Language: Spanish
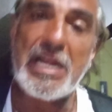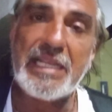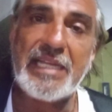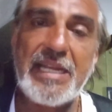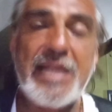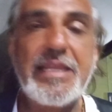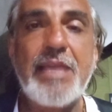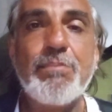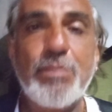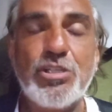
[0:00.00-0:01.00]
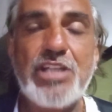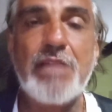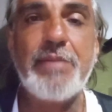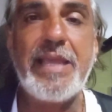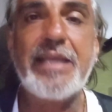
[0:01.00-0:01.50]
al canal, que apoya
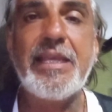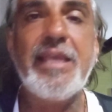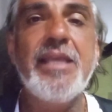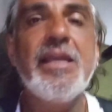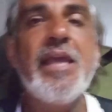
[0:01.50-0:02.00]
el viaje,